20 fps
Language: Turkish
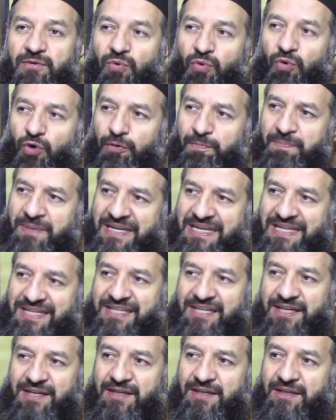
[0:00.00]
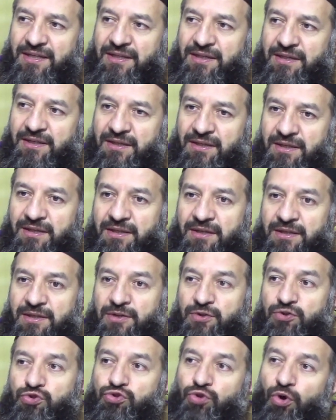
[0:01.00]
O bilgi
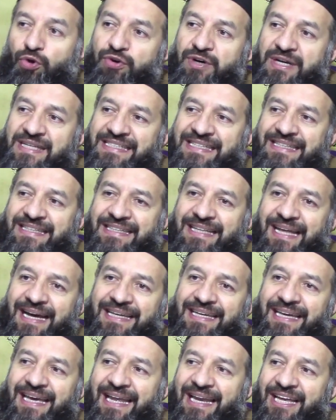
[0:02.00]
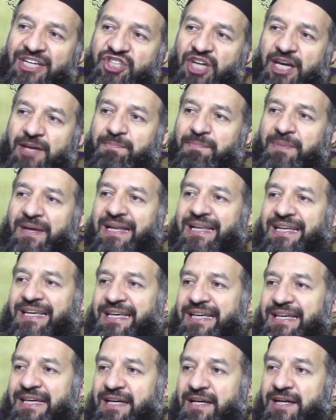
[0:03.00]
sonrasından gelecek
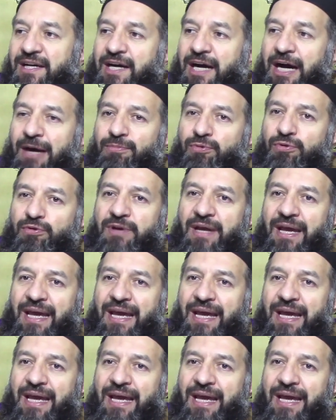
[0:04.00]
bilgiyi kabul